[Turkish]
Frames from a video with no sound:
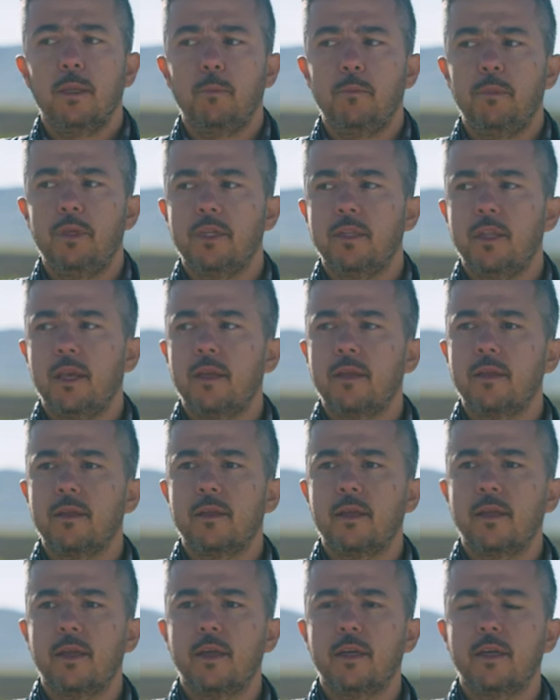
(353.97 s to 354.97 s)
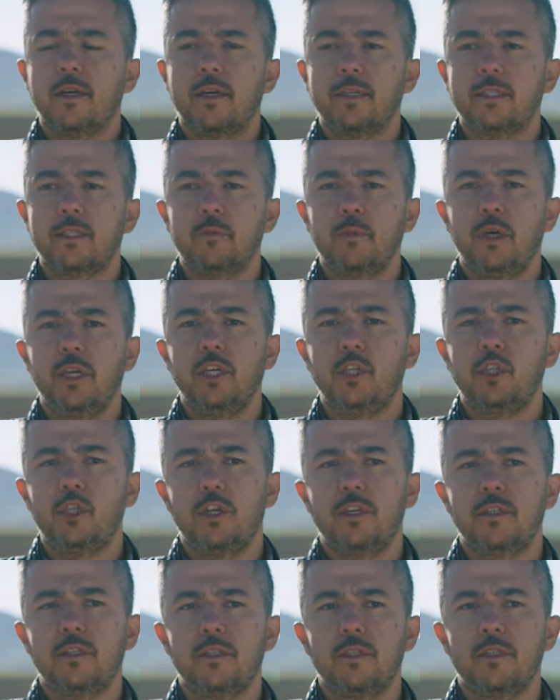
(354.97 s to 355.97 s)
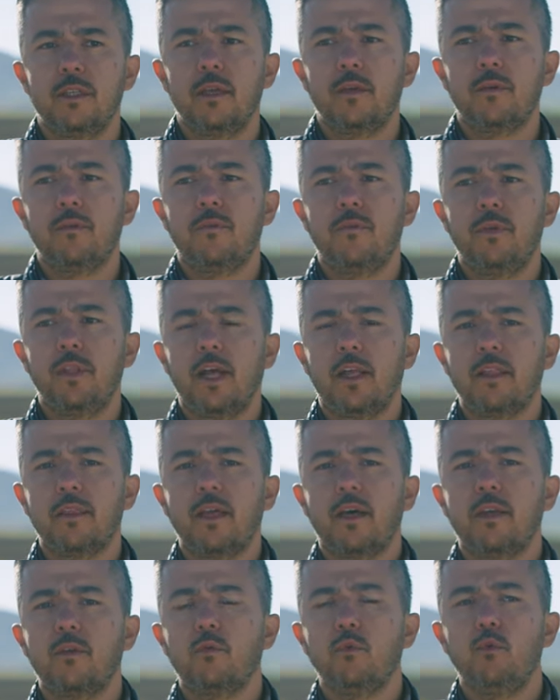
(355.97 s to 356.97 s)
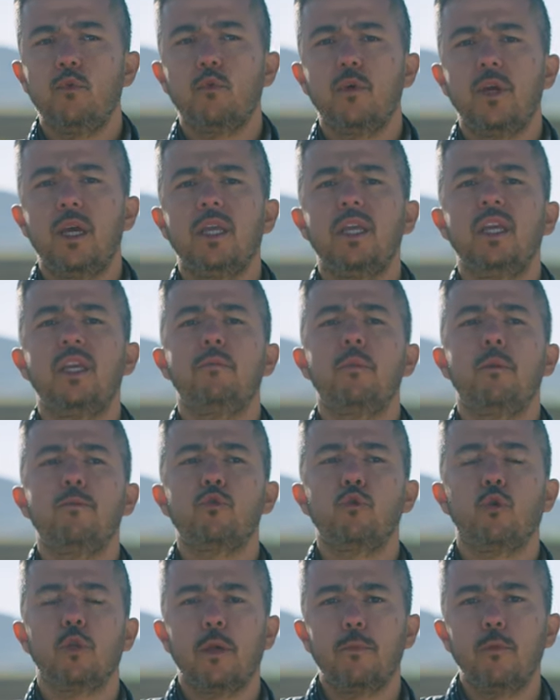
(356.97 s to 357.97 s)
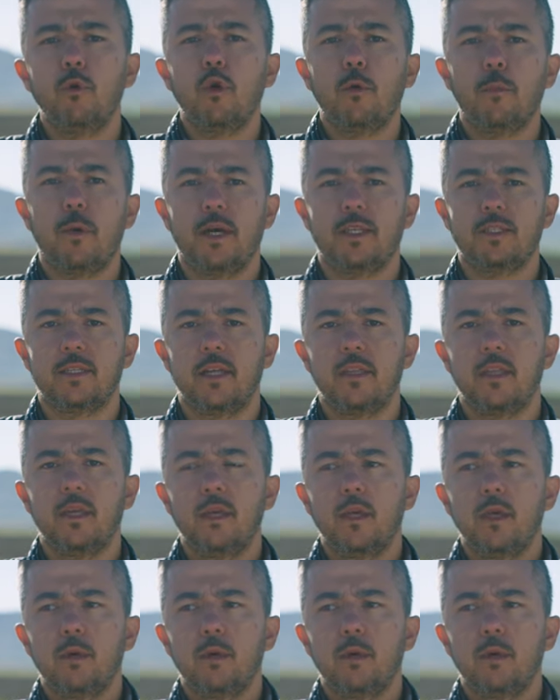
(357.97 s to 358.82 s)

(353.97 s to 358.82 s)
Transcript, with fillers: Bir de e, Kasım ayı içerisinde fidanlar uykuya girmemiş olabiliyor bazen.